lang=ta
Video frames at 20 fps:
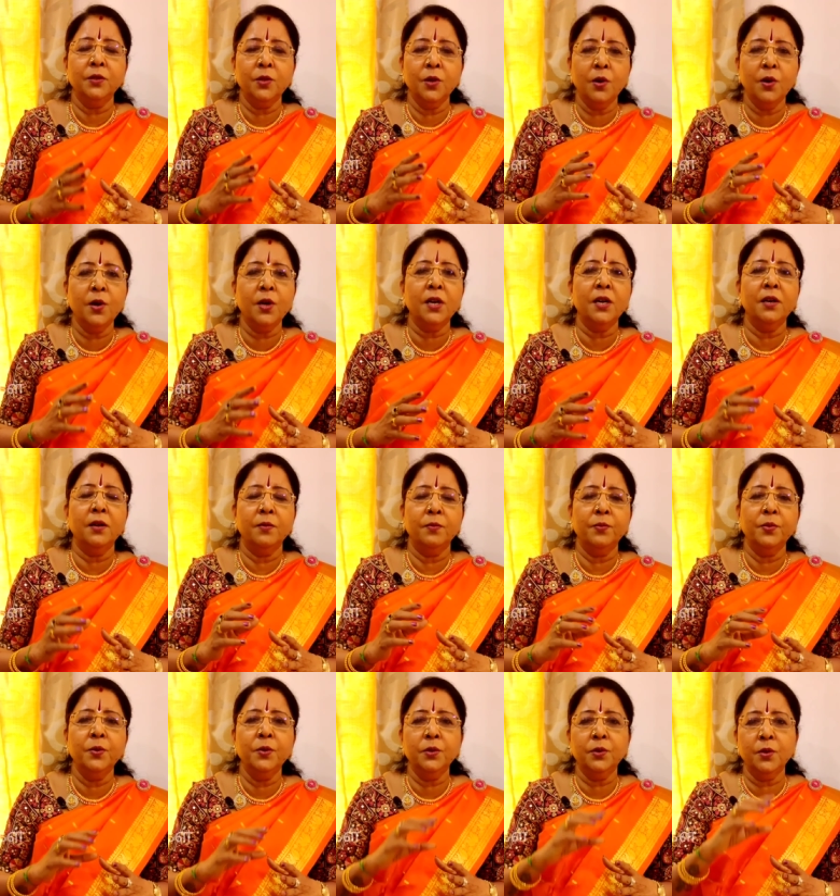தோரணம்
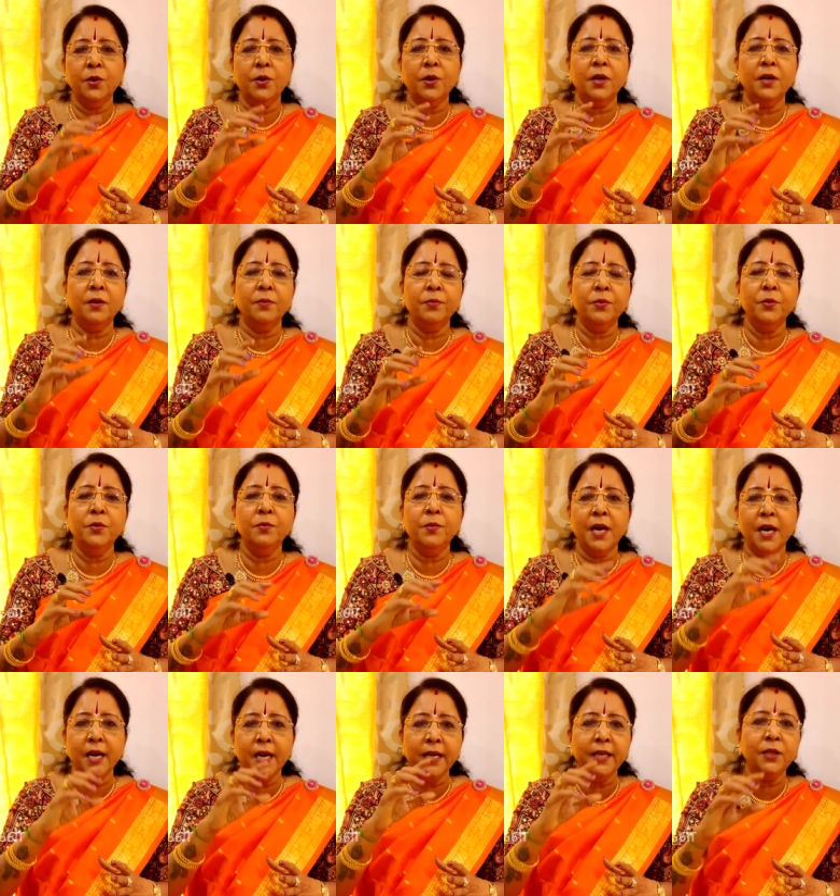பூ தோரணம் பூ
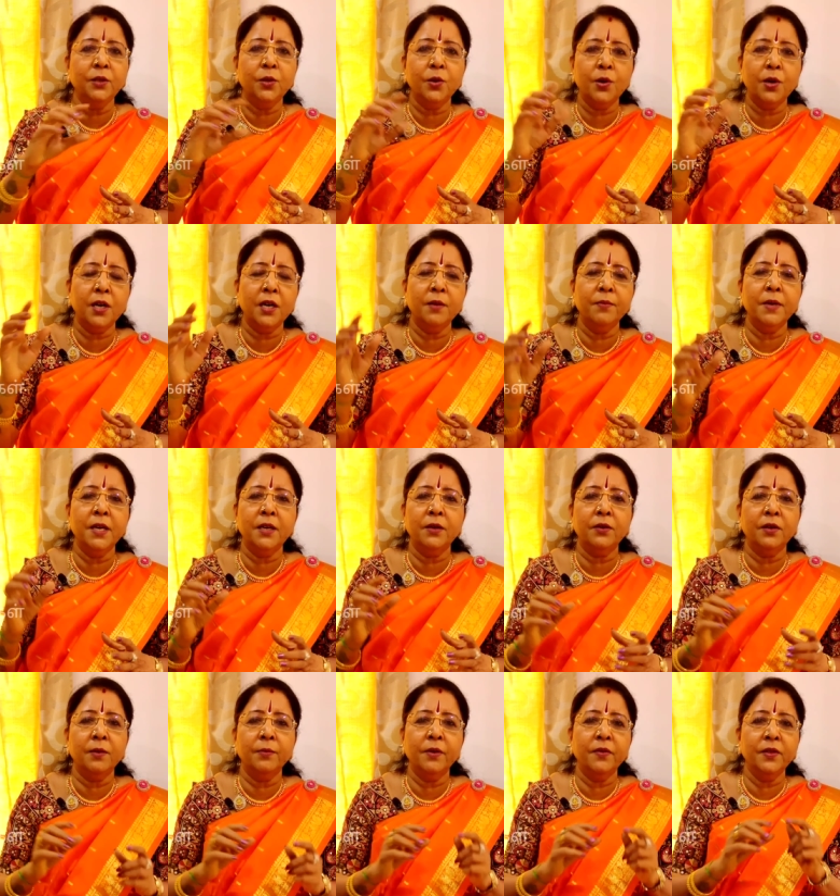மாலை தோரணமா
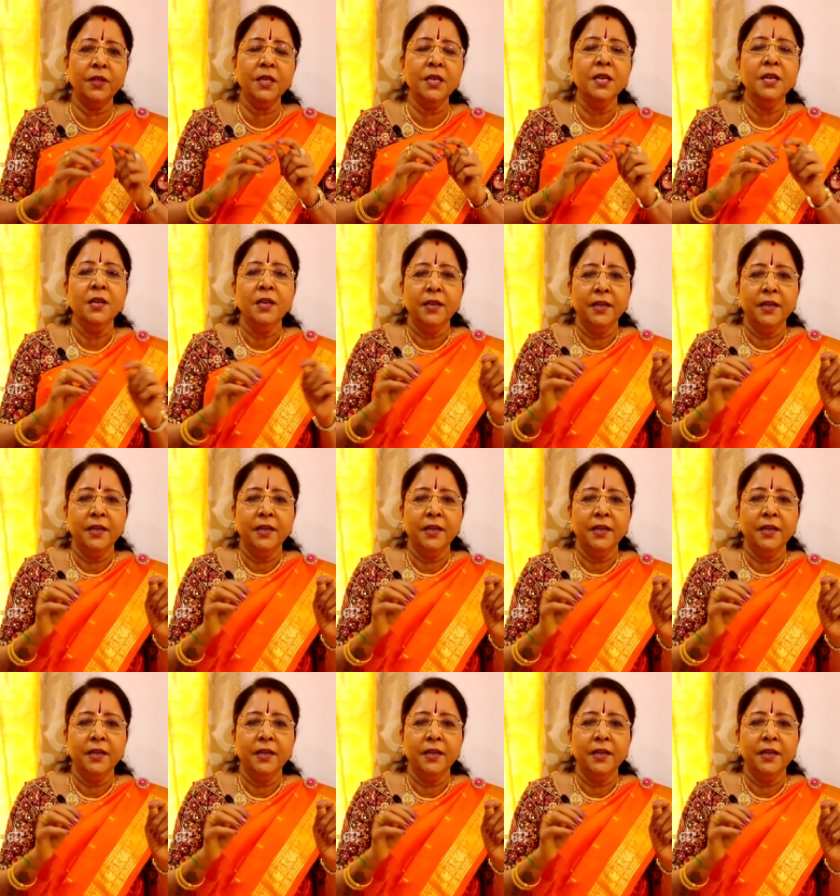இருக்கும் நம்ம வந்து